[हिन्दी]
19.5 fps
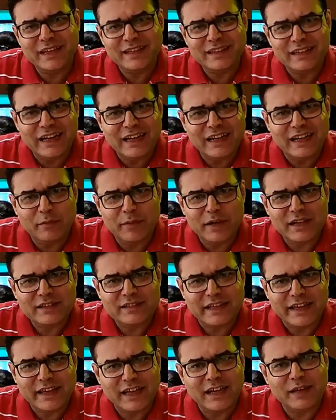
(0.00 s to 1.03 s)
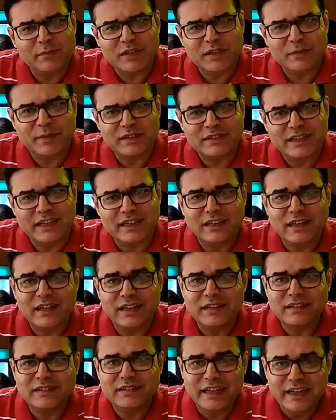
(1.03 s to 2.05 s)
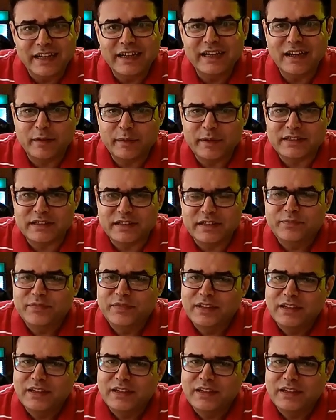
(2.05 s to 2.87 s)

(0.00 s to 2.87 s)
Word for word: एक दाल ढाबा का जायका आप तक पहुँचाया था दिल्ली ढाबा से